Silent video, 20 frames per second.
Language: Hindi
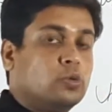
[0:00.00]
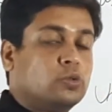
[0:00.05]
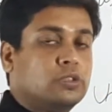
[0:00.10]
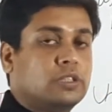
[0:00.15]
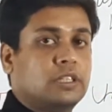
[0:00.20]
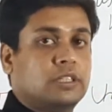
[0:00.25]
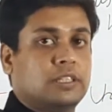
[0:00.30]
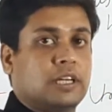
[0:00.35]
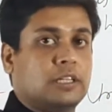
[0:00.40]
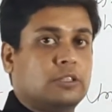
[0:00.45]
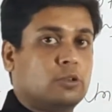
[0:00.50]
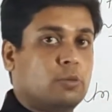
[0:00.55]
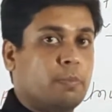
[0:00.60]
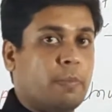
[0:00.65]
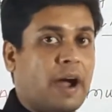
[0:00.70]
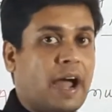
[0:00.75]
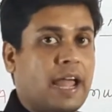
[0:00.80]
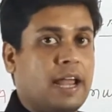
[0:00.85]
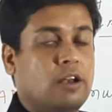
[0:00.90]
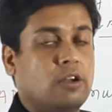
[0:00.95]
उसके साथ जो
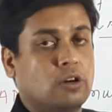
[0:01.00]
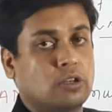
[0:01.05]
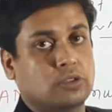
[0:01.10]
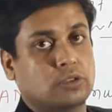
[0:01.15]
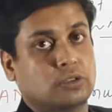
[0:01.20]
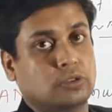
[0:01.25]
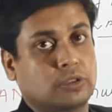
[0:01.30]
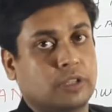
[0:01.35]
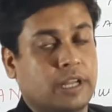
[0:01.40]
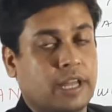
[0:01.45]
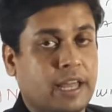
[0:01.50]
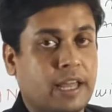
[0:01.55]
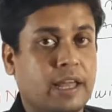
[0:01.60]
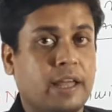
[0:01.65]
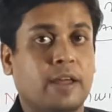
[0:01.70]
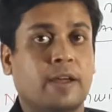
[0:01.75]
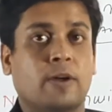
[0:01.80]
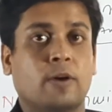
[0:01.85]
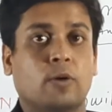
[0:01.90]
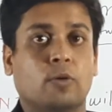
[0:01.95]
बाय लॉस होते
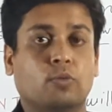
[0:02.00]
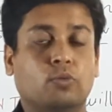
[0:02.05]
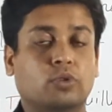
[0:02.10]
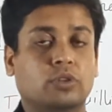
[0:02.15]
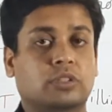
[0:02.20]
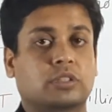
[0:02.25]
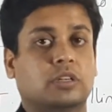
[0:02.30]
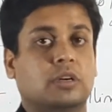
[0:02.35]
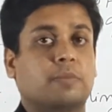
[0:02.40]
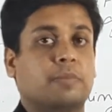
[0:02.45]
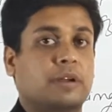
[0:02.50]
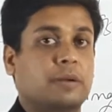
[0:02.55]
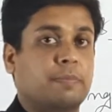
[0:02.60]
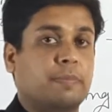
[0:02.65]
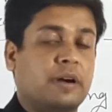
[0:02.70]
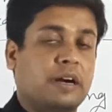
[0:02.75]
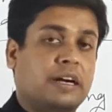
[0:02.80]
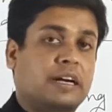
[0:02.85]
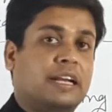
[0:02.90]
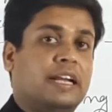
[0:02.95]
हैं वो सब
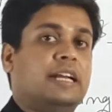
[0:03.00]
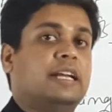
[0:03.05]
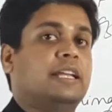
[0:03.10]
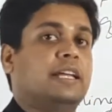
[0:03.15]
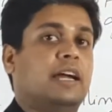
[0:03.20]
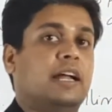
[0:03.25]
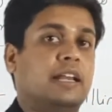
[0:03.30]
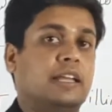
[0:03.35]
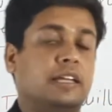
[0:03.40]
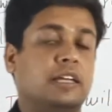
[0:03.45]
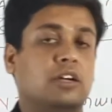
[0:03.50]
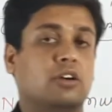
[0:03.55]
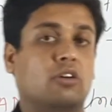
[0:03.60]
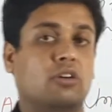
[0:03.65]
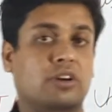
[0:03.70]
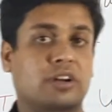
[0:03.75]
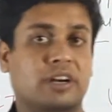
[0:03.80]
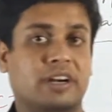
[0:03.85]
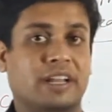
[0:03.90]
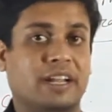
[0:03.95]
रिपग्नेंट यानी कि
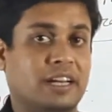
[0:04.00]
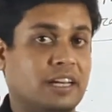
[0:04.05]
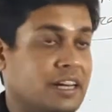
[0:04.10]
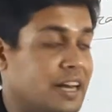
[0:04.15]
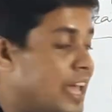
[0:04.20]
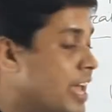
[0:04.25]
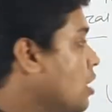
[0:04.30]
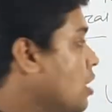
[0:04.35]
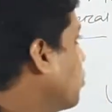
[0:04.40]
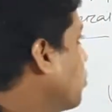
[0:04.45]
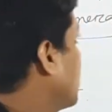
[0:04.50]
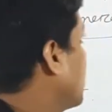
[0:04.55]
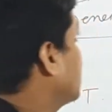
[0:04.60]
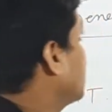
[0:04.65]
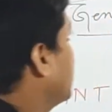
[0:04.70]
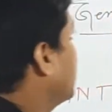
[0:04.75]
कॉन्ट्राडिक्ट नहीं होना